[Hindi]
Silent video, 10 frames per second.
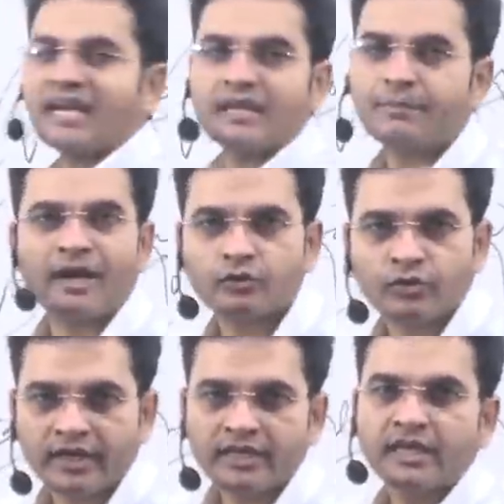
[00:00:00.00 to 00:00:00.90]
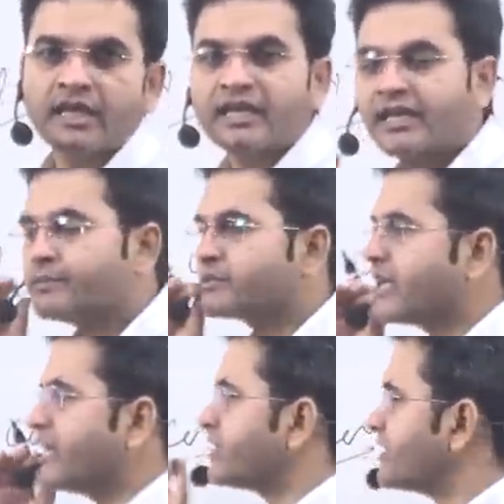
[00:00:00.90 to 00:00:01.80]
सारे पार्ट हो गए लिप्स
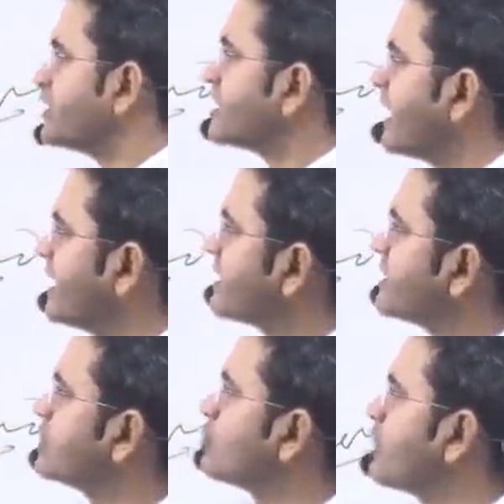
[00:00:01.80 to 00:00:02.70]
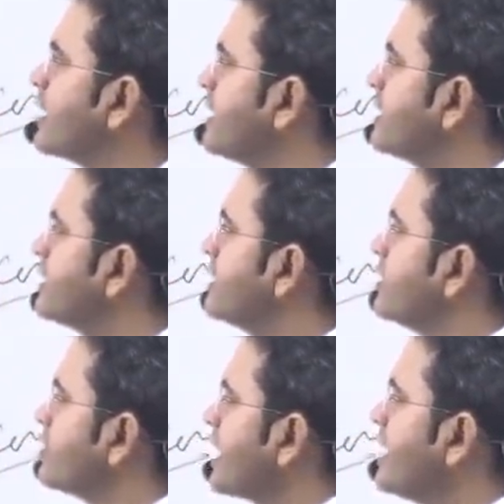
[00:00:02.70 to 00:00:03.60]
है टीथ है ये टीथ हो गए
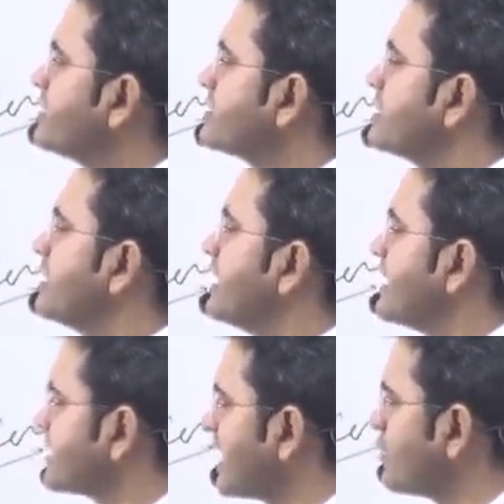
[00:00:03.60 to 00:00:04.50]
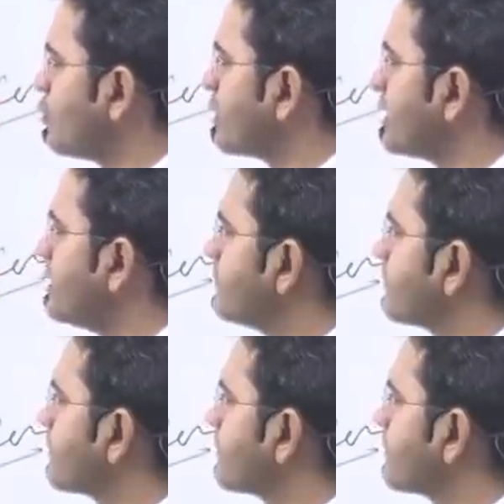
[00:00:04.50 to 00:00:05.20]
राइट ये टंग हो गया